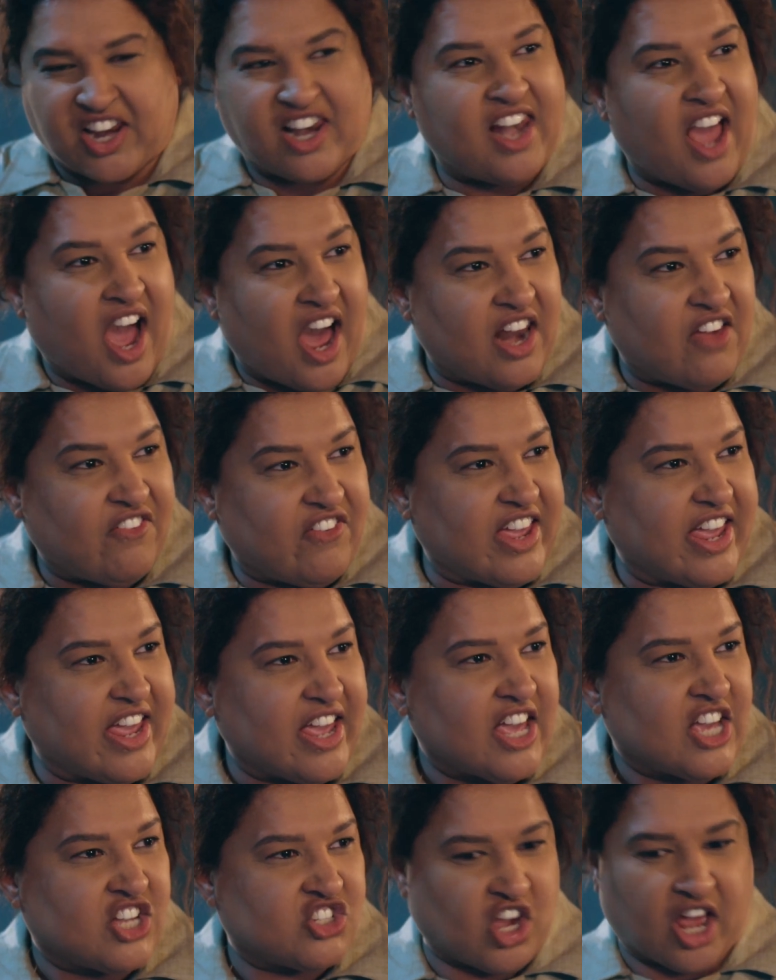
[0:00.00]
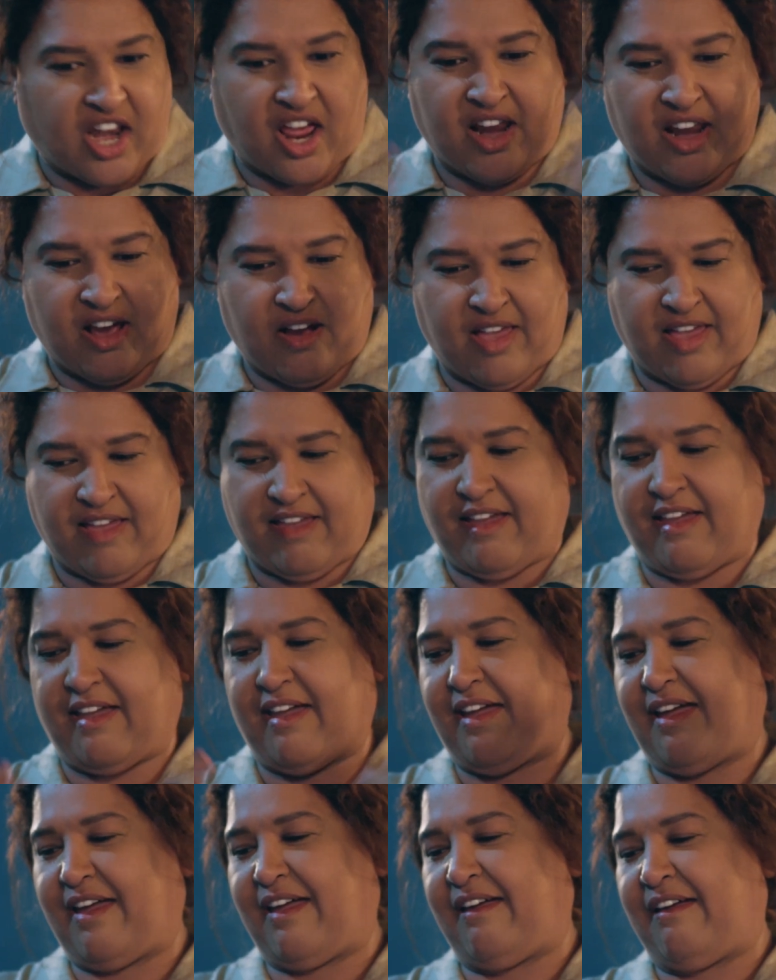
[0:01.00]
اللي انا فيه كان انا هي
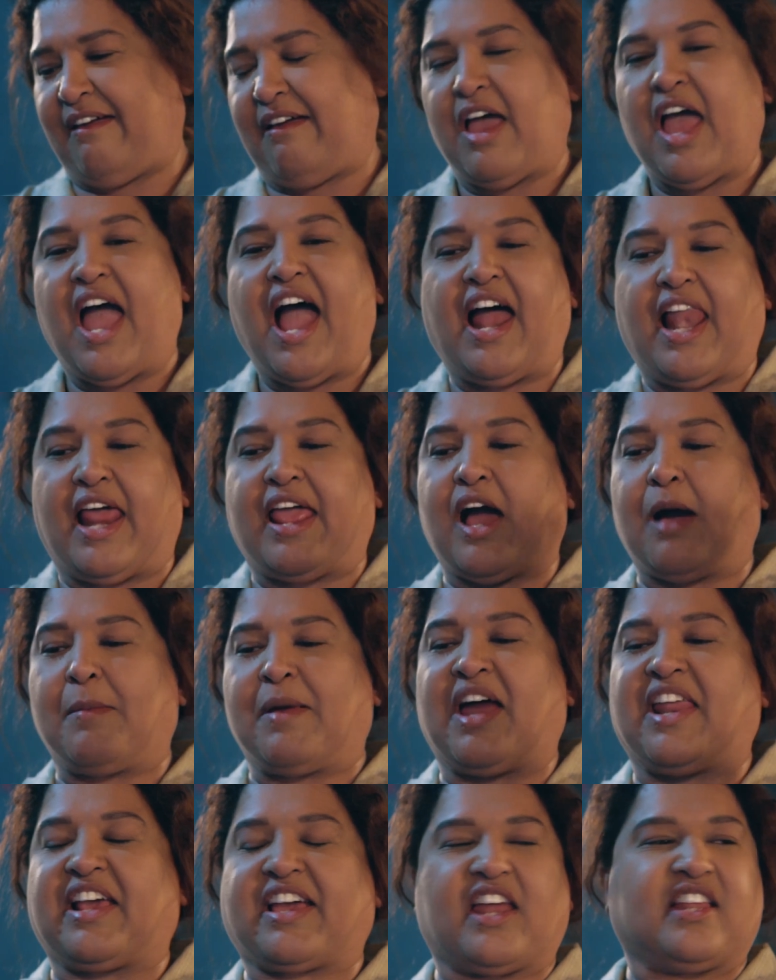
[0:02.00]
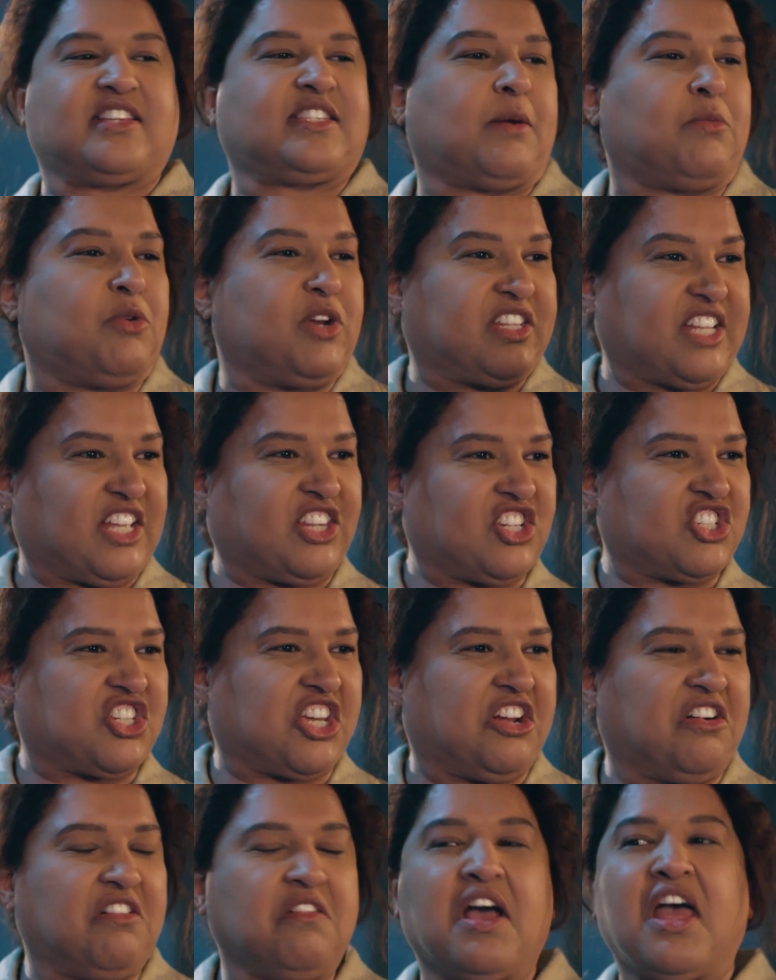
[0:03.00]
هي على ايامي انا كانوا يسموني تدري
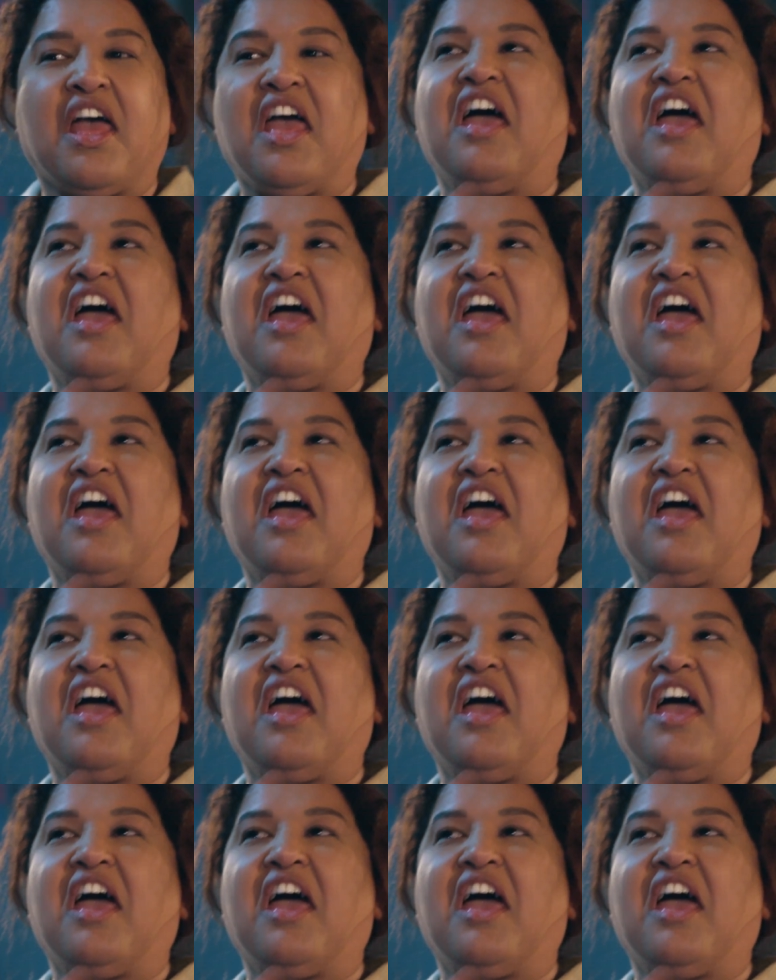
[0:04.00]
شنو